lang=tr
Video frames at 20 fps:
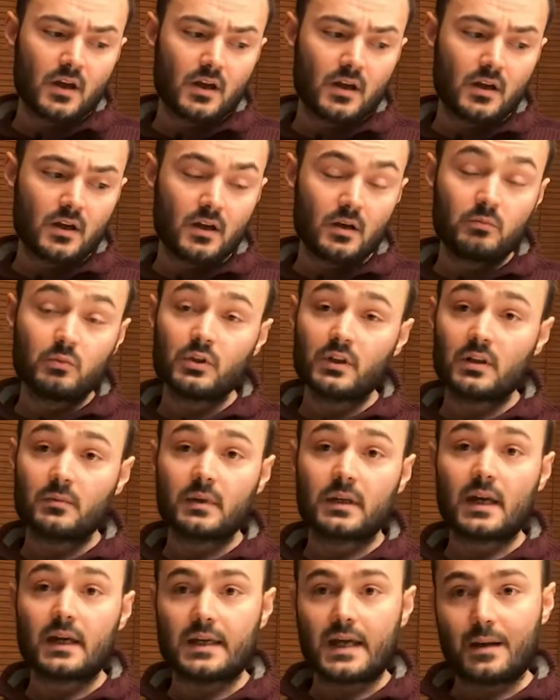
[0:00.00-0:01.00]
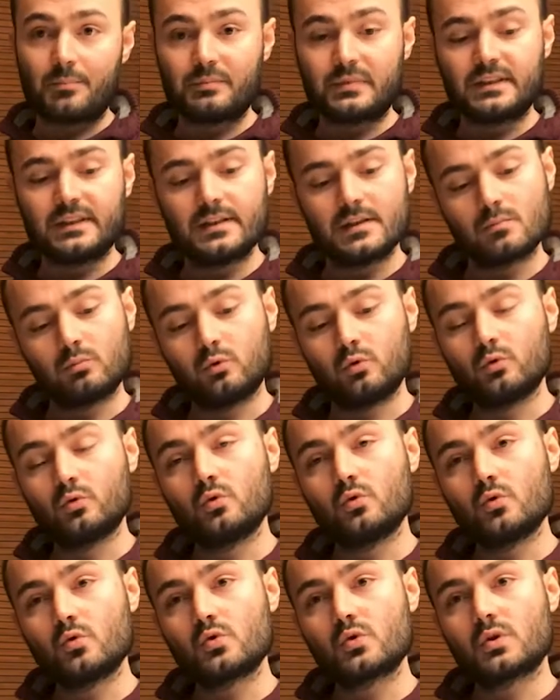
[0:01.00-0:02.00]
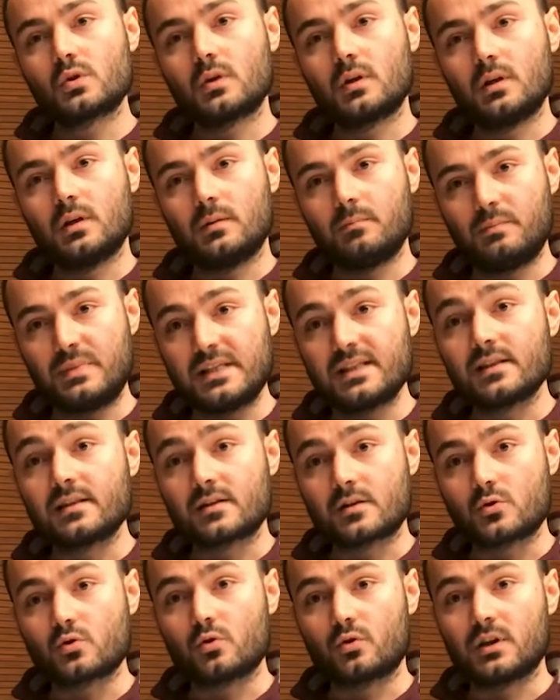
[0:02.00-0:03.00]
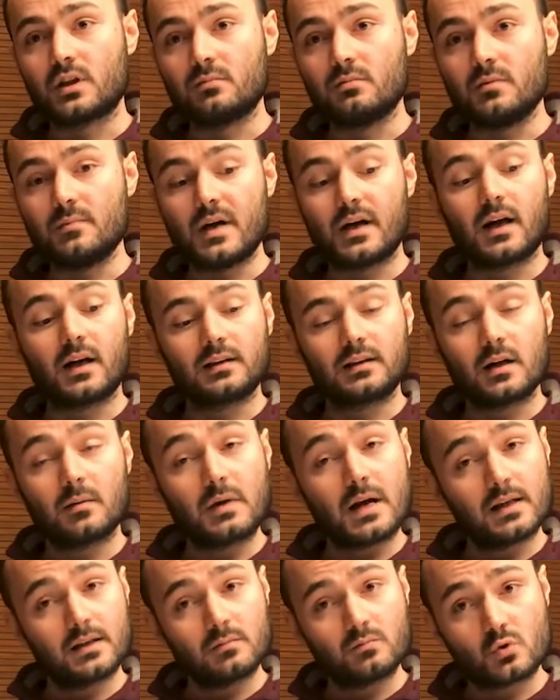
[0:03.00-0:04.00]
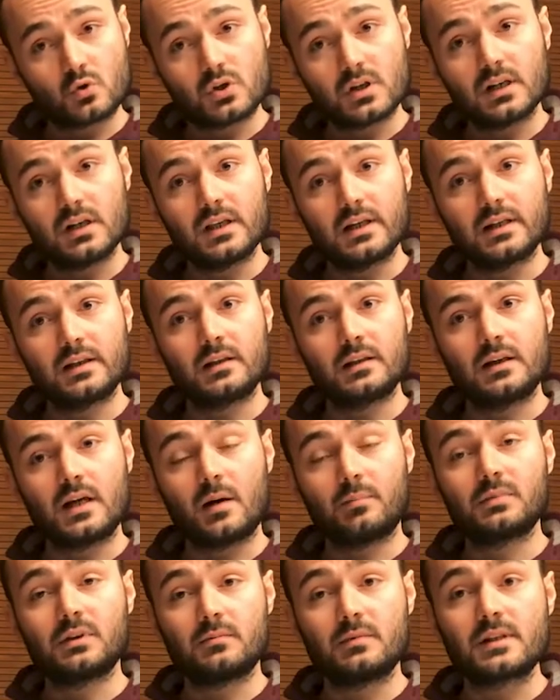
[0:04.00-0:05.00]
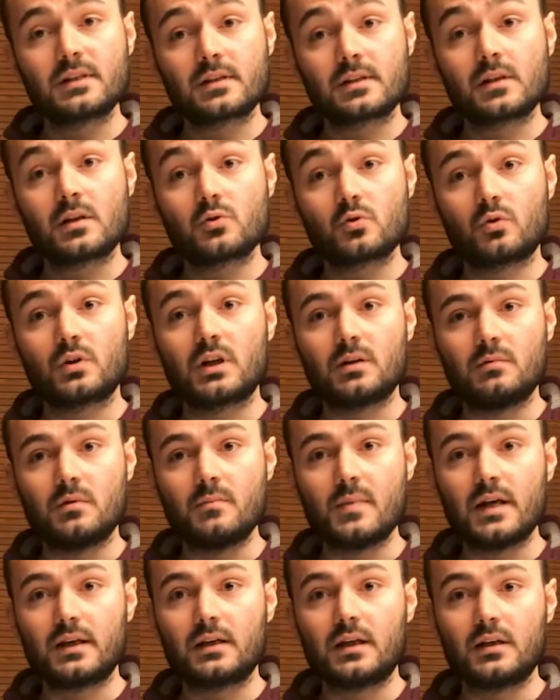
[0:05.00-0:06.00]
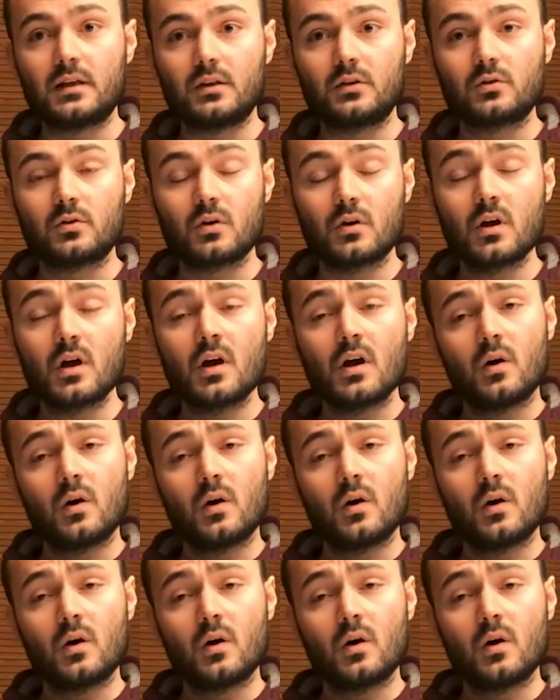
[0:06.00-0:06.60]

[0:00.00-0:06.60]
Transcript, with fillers: E, bu ne demek ya? yaptığınız, bulunduğunuz business'ı çok iyi bilmek, hatta belki müşterilerin yaptığı business'ı de çok iyi bilmek gerekiyor.